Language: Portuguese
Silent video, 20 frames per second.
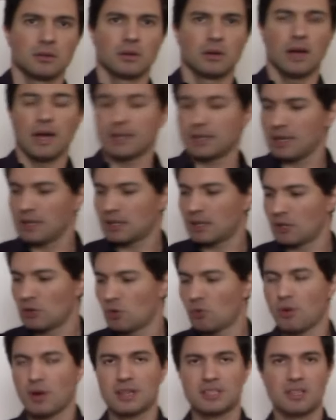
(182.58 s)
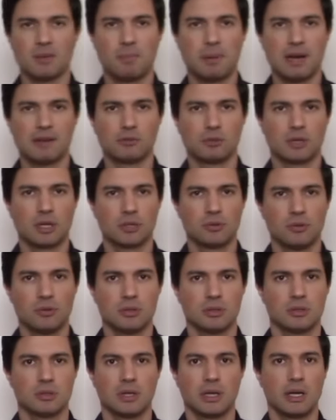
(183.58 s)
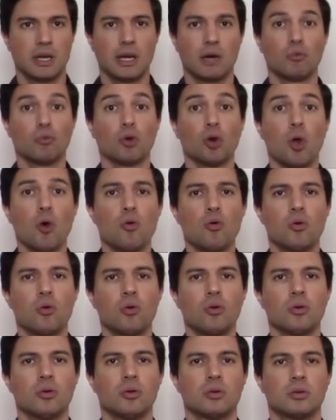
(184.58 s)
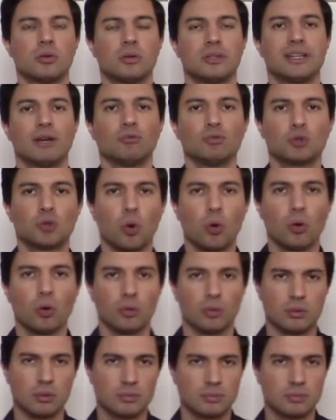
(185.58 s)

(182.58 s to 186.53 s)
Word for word: aquele que não conhece a palavra do Criador é um louco e é um tolo.